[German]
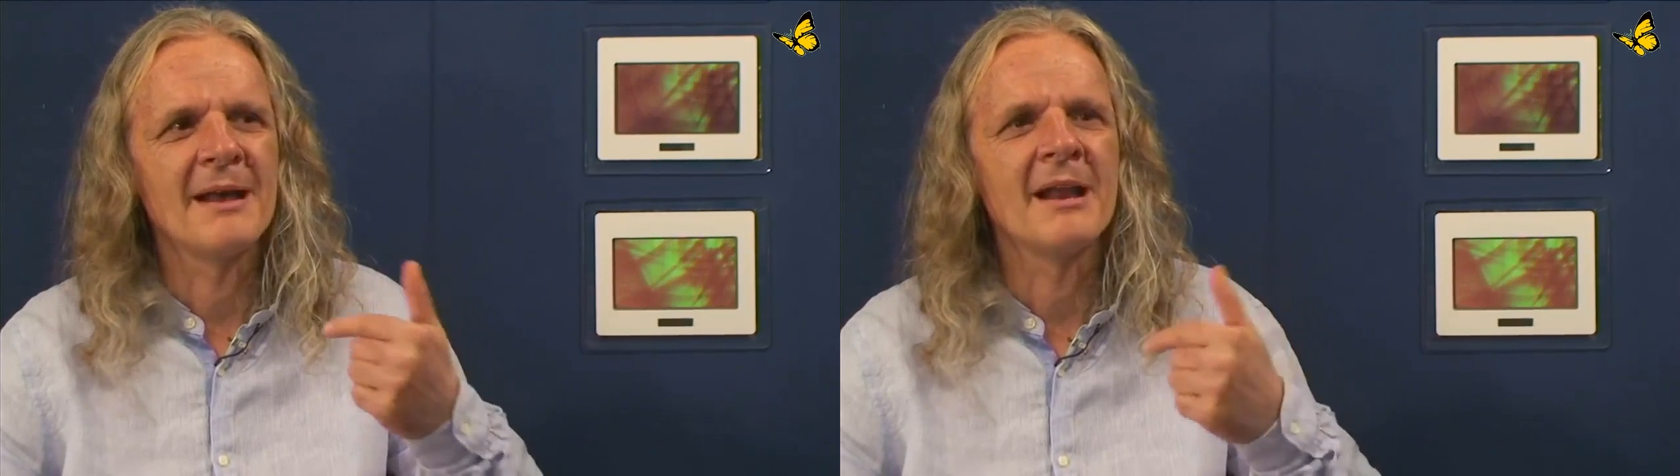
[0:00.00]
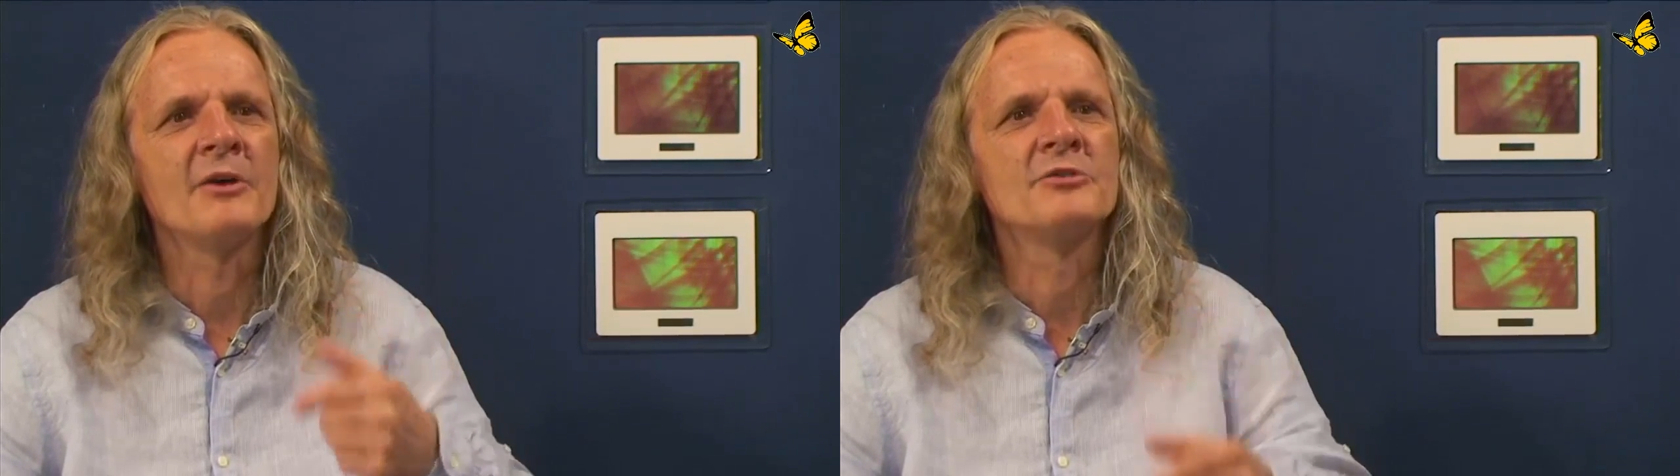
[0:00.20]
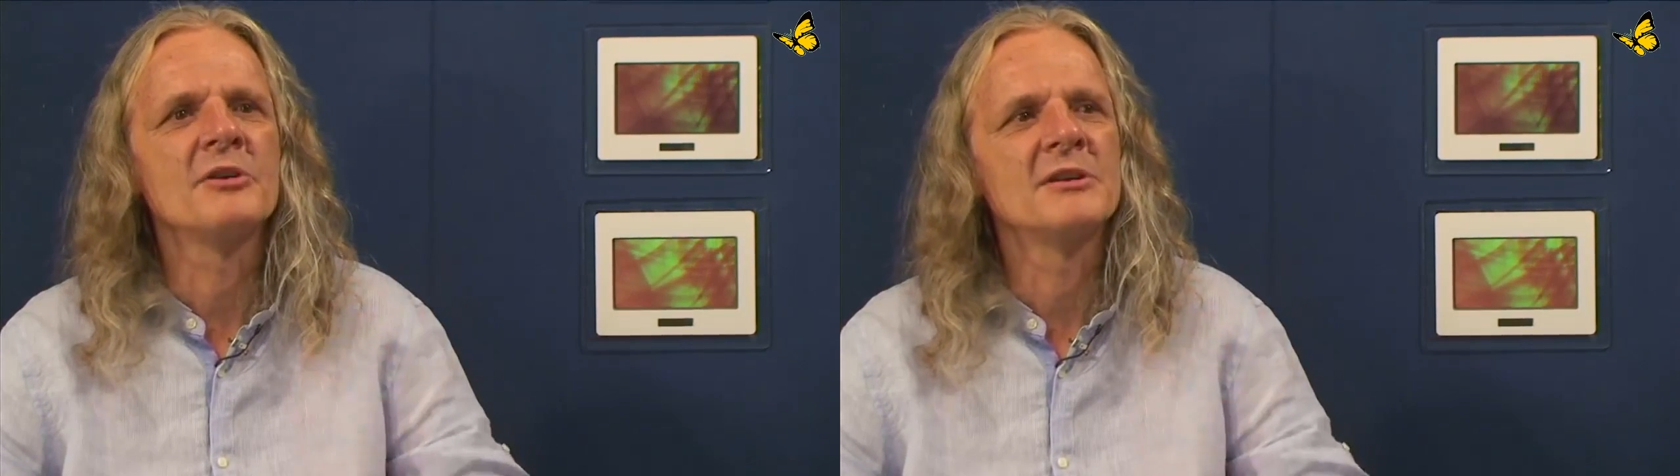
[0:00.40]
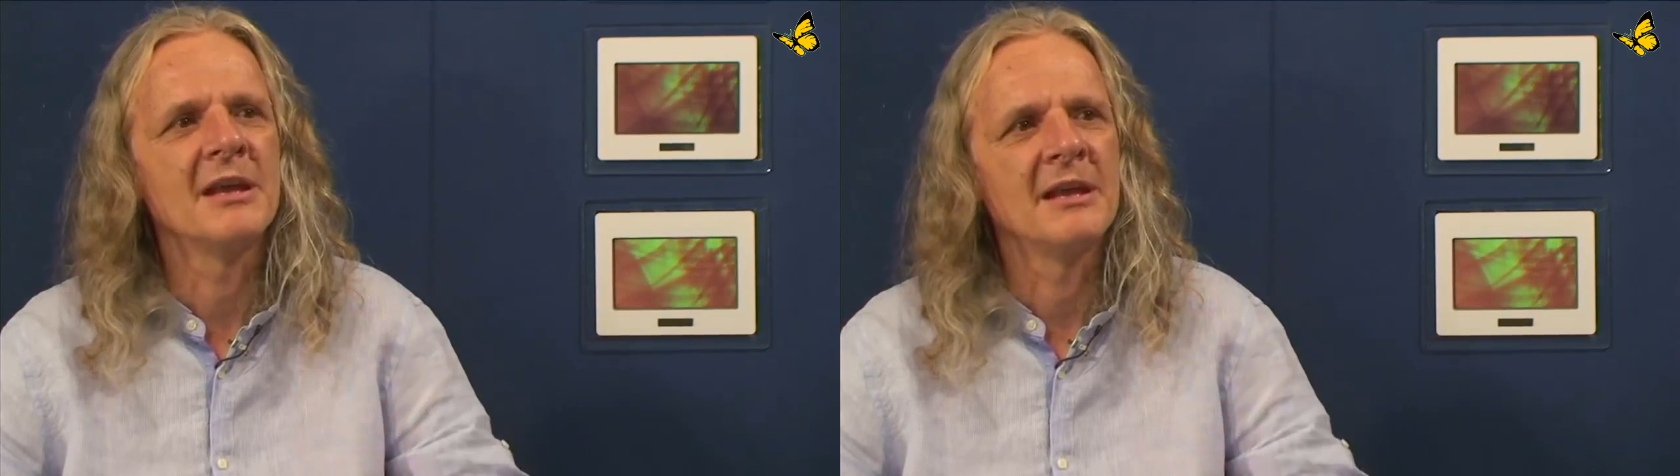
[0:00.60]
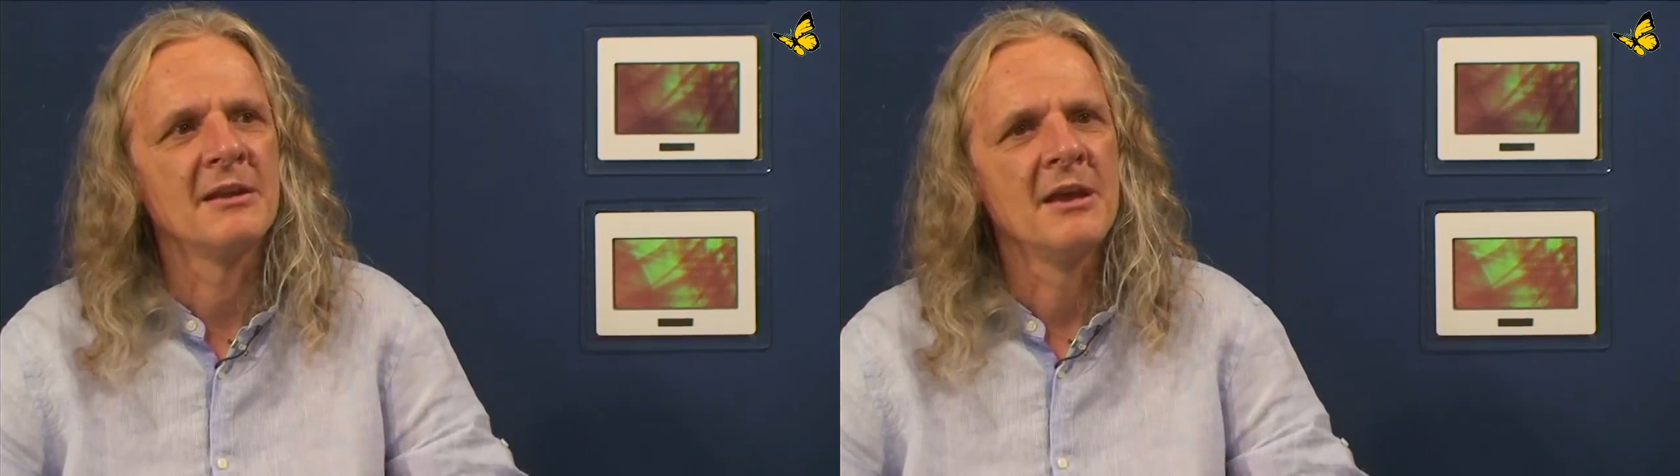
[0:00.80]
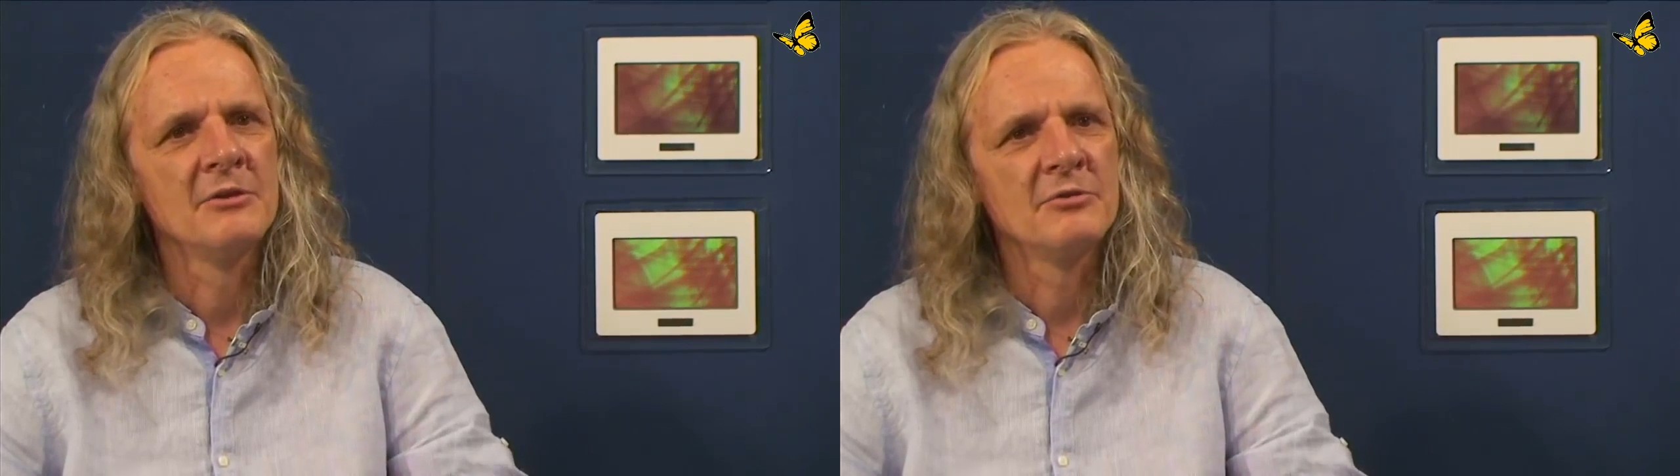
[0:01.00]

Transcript: meine Autorität. Ja.